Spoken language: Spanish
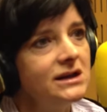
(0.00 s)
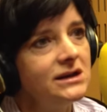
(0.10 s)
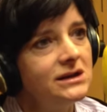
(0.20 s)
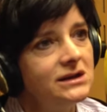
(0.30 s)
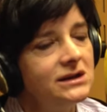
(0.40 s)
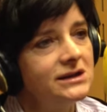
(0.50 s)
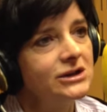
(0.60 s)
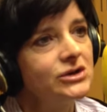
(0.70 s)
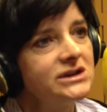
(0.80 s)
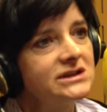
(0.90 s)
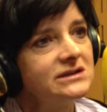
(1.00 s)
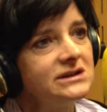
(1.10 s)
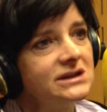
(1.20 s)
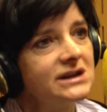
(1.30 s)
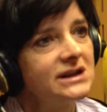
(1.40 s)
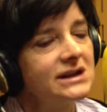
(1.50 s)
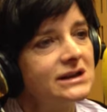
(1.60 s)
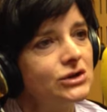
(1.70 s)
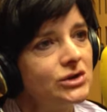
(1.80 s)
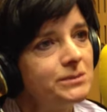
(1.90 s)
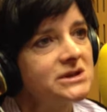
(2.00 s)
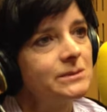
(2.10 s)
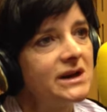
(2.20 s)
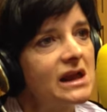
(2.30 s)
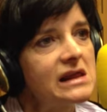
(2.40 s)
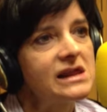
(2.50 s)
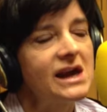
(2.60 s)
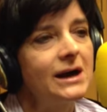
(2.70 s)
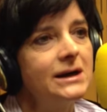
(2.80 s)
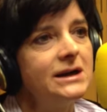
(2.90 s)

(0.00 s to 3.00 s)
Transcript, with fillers: Y tengo que decir que yo en mi experiencia